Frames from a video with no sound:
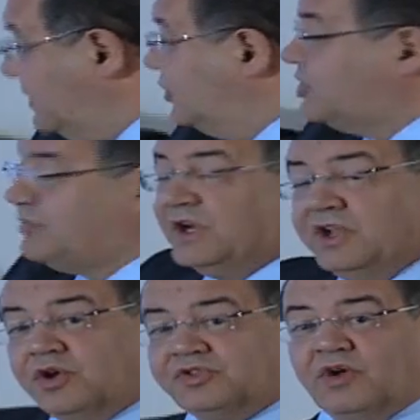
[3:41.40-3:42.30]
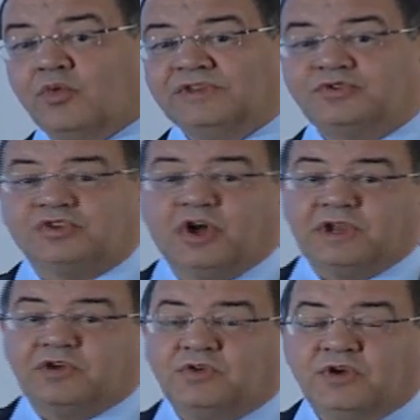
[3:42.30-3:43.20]
em 2008 é um ano
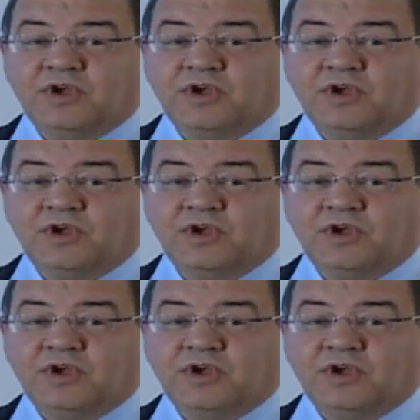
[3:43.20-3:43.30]
histórico.